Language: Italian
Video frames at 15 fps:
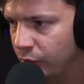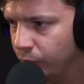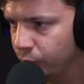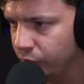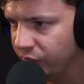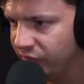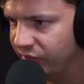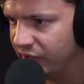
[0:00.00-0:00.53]

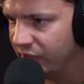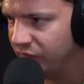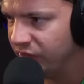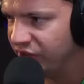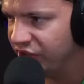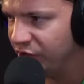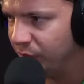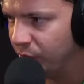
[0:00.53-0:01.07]
può diventare
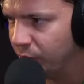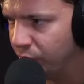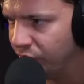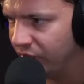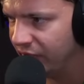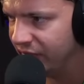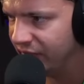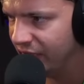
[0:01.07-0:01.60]
invisibile, può
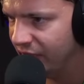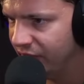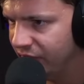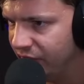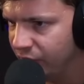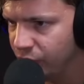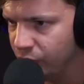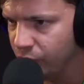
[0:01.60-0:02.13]
fare
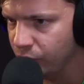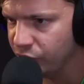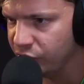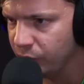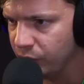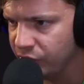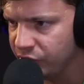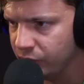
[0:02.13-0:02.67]
tante cose
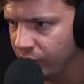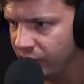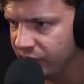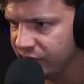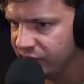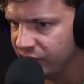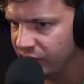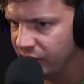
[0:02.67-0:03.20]
questo
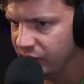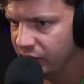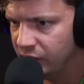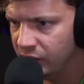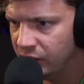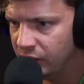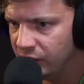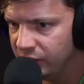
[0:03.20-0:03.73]
essere,
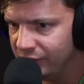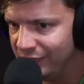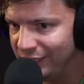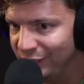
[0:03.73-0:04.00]
eh?